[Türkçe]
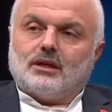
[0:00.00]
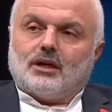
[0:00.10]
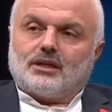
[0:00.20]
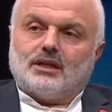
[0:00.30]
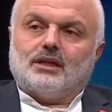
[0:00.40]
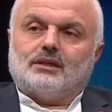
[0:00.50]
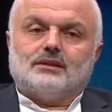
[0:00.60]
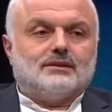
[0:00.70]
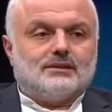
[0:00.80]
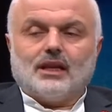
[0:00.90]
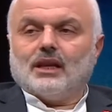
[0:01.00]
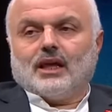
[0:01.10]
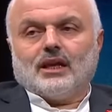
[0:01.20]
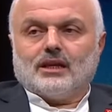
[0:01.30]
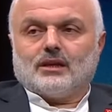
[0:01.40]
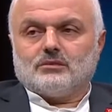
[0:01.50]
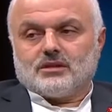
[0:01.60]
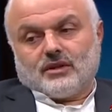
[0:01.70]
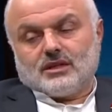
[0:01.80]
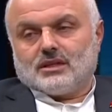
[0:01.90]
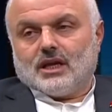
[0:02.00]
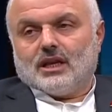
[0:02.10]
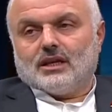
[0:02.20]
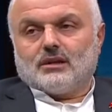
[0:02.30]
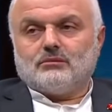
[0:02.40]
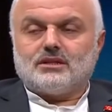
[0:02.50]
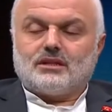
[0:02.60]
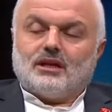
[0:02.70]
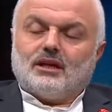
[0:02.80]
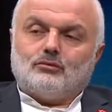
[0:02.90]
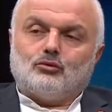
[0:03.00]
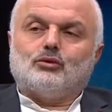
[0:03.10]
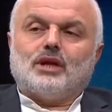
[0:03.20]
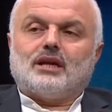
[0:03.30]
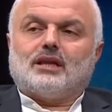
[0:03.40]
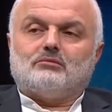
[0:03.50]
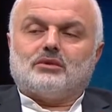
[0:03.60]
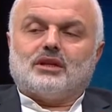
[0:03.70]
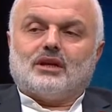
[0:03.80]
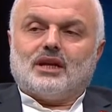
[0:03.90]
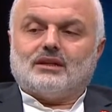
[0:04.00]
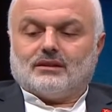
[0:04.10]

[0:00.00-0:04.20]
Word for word: Ki dinleyenlerimiz ve izleyenlerimiz bunu nereden bilirler?